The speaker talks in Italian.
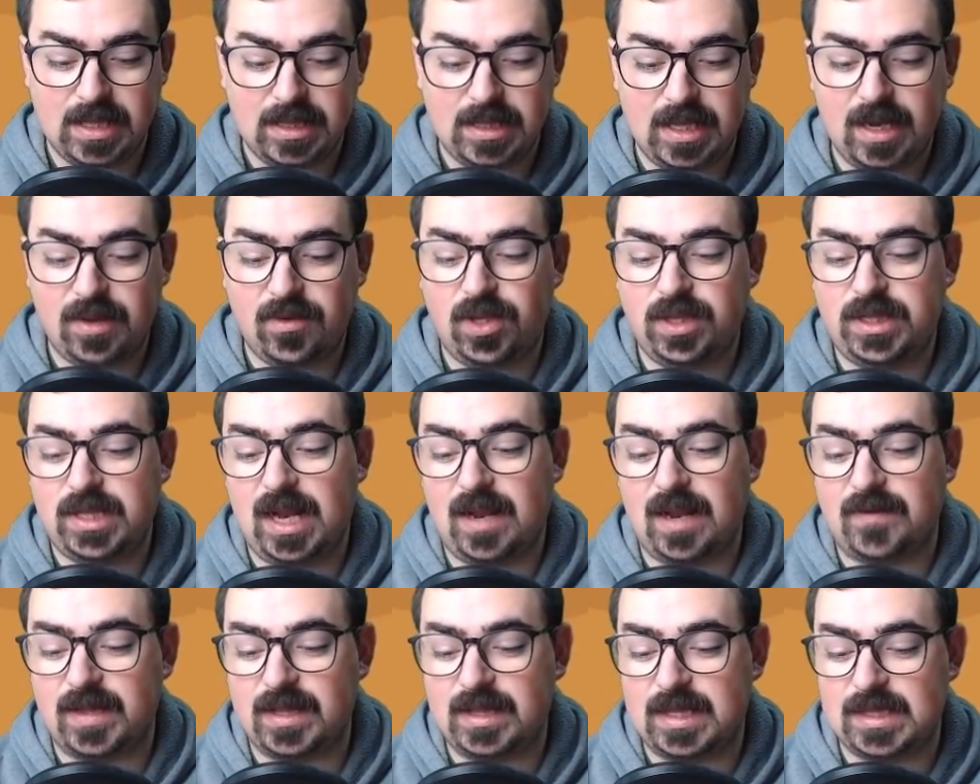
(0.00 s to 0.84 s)
Delle volte
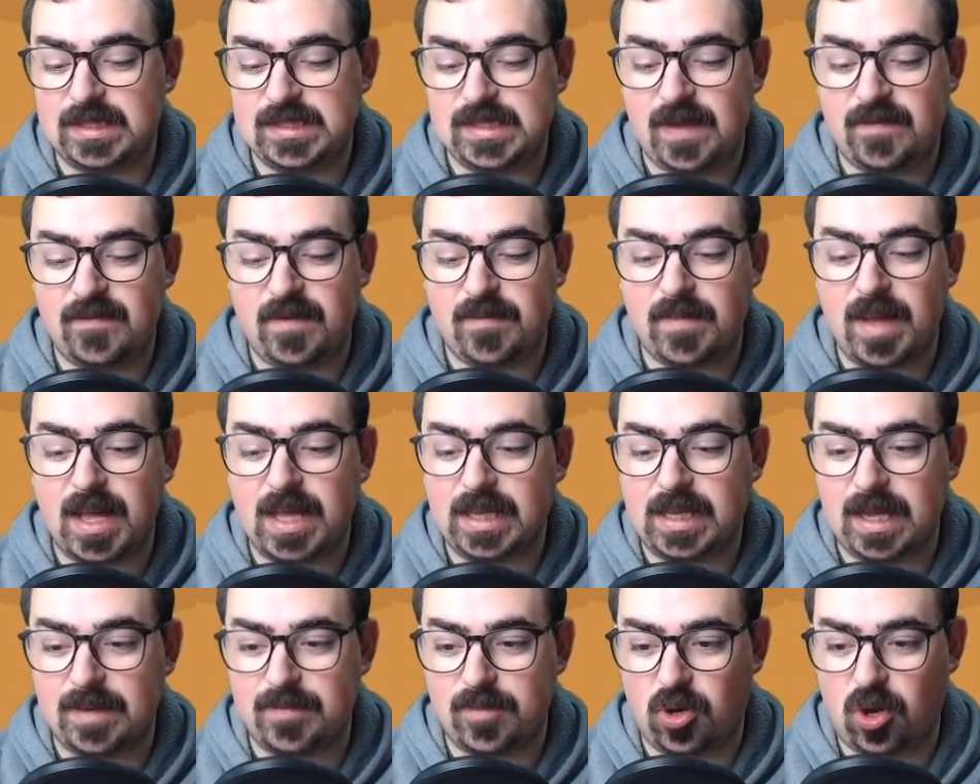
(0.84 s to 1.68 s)
la fantasia vi
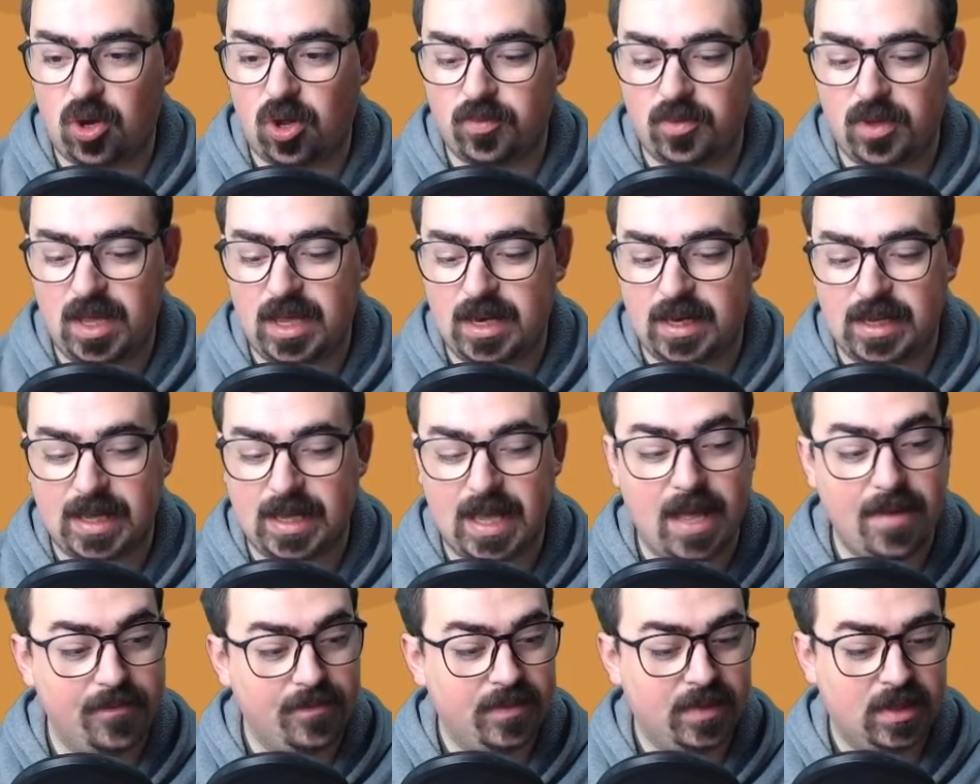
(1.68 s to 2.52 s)
manca proprio, eh
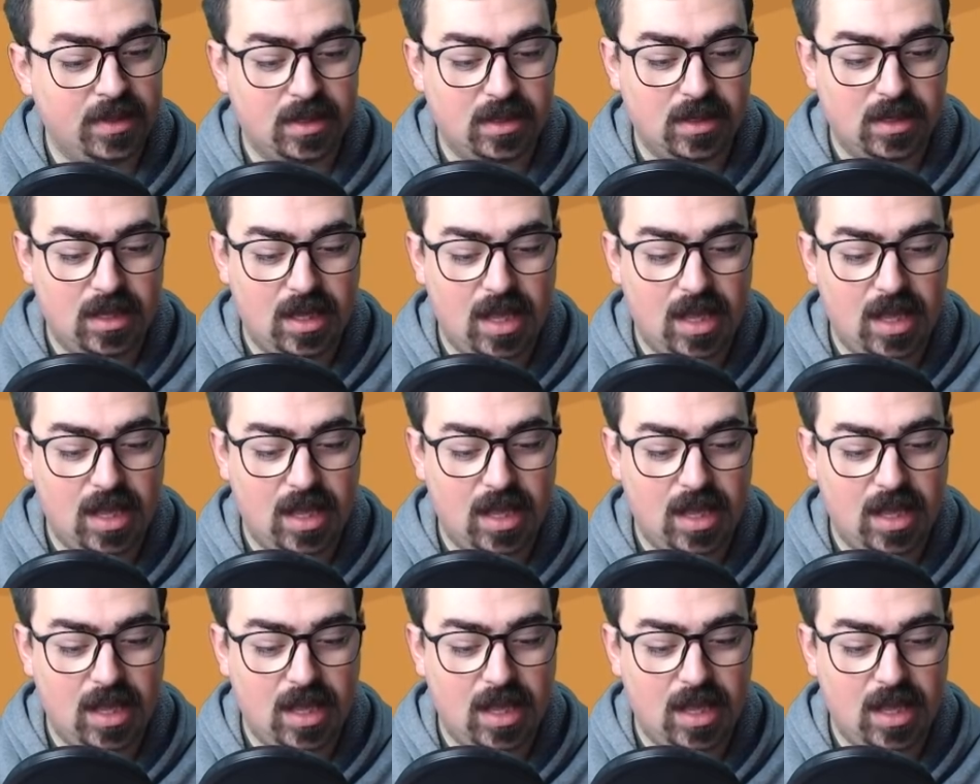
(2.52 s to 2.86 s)
raga.